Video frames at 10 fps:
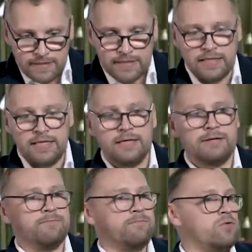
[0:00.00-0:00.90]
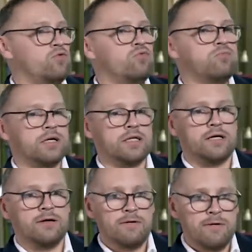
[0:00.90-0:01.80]
не
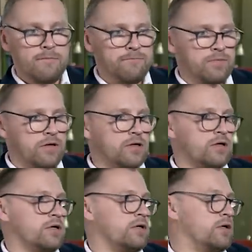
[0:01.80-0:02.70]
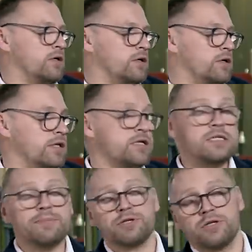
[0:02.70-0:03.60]
убрано э, на
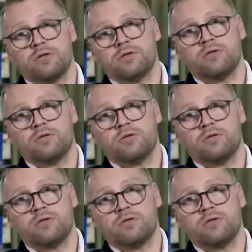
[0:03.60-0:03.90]
ресепшн,